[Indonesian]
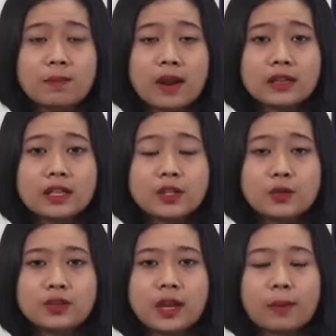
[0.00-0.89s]
di depan
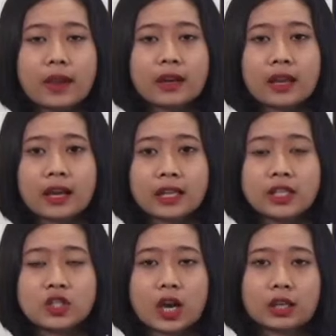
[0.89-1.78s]
gedung DPR
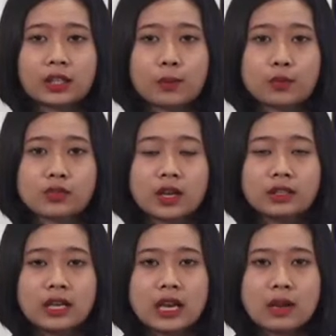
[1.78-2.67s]
RI Jakarta
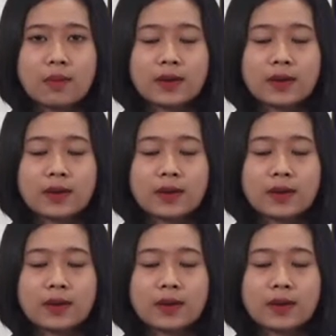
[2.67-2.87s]
Pusat